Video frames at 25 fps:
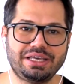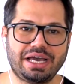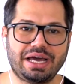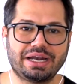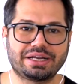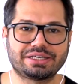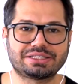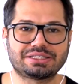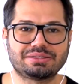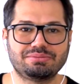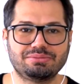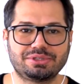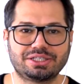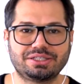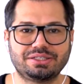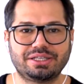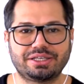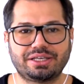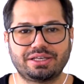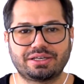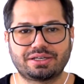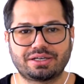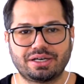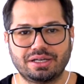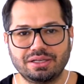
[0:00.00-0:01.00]
diğer
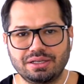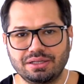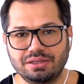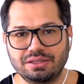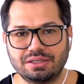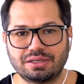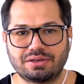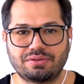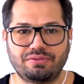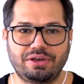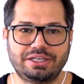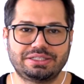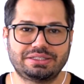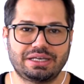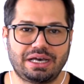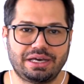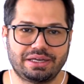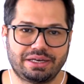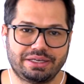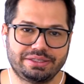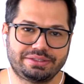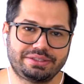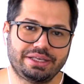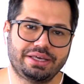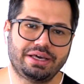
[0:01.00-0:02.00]
kısımlarındaki kalınlık
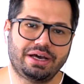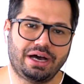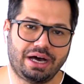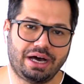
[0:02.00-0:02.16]
vesaire ise